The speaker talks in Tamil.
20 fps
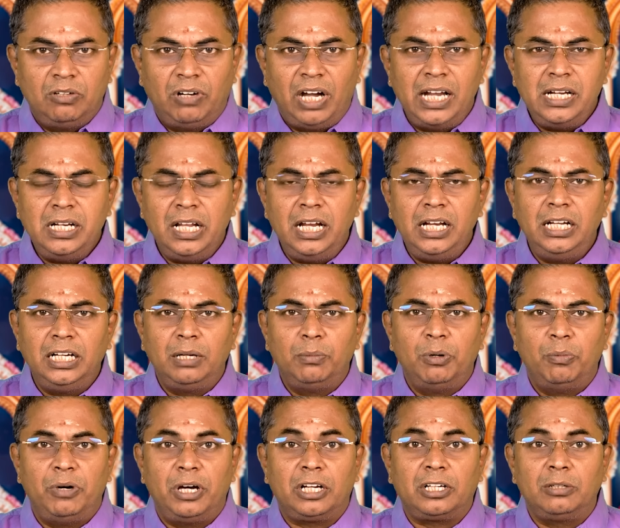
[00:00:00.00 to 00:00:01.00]
வாழ்நாளில்
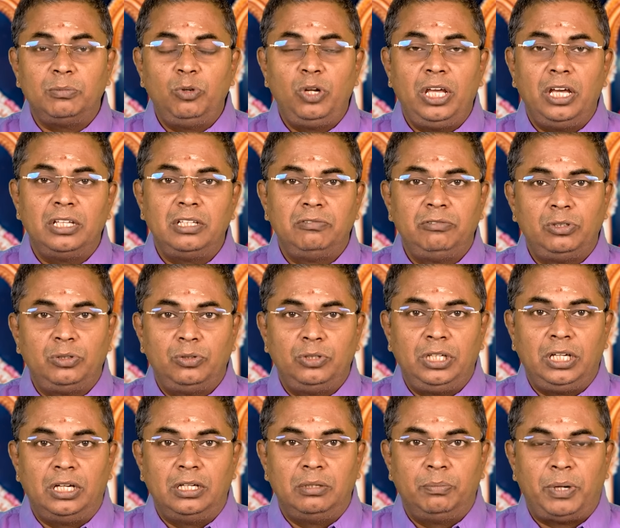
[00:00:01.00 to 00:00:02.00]
நம்ம மறக்க முடியாத
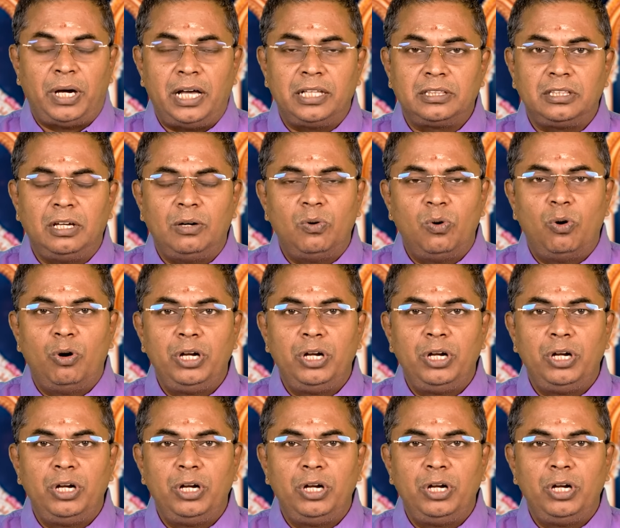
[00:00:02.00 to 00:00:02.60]
விரோதிகள் பார்த்தா